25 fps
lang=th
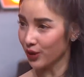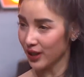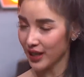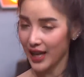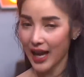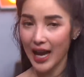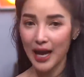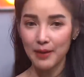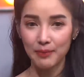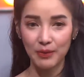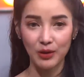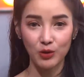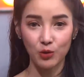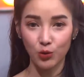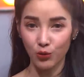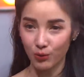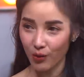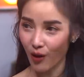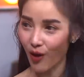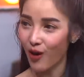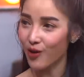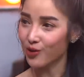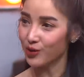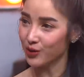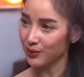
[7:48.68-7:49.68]
คุณย่าเป็นคุณ
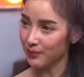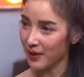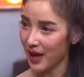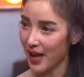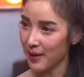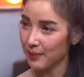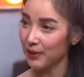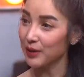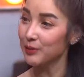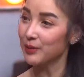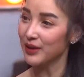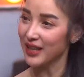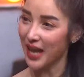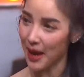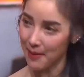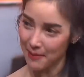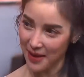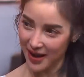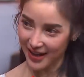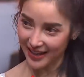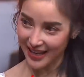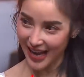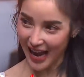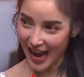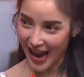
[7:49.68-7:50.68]
พ่อคุณแม่เป็นบิดา
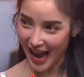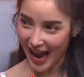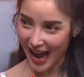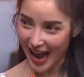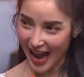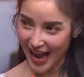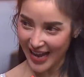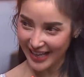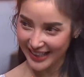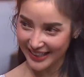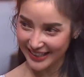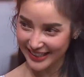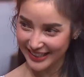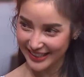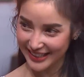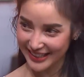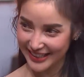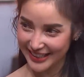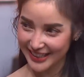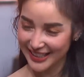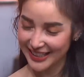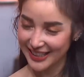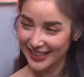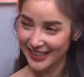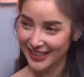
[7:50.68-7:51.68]
มารดาก็แสดงว่าค
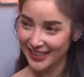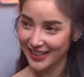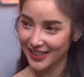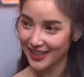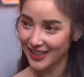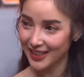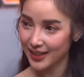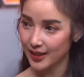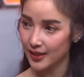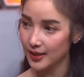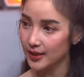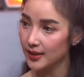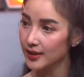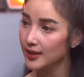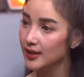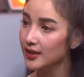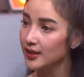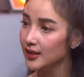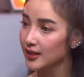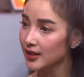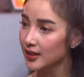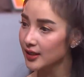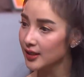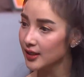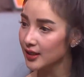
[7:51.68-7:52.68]
นที่แพทดูแลอยู่
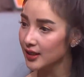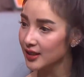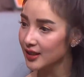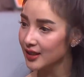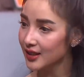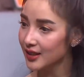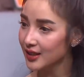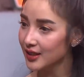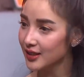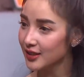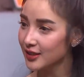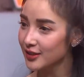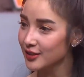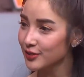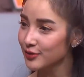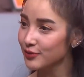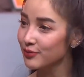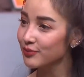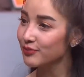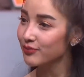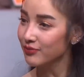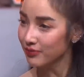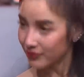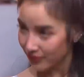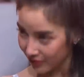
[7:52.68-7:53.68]
ตลอดเวลามาเป็นห
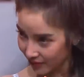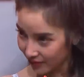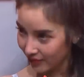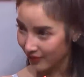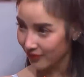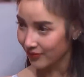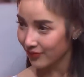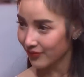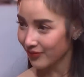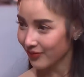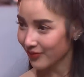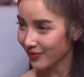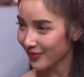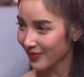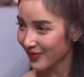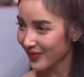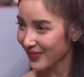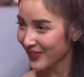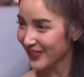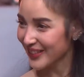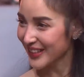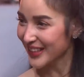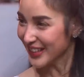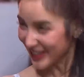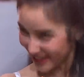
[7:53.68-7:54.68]
ลายๆปีก็คือคุณ
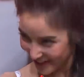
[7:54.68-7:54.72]
ย่า